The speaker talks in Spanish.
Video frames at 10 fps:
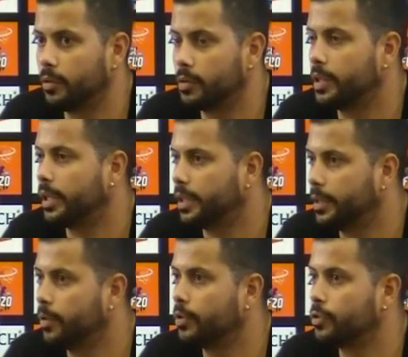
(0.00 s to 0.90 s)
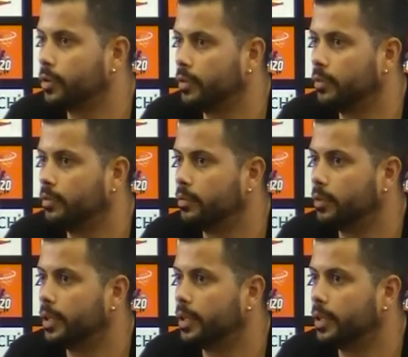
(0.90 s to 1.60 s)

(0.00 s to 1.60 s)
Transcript: con los directivos, con,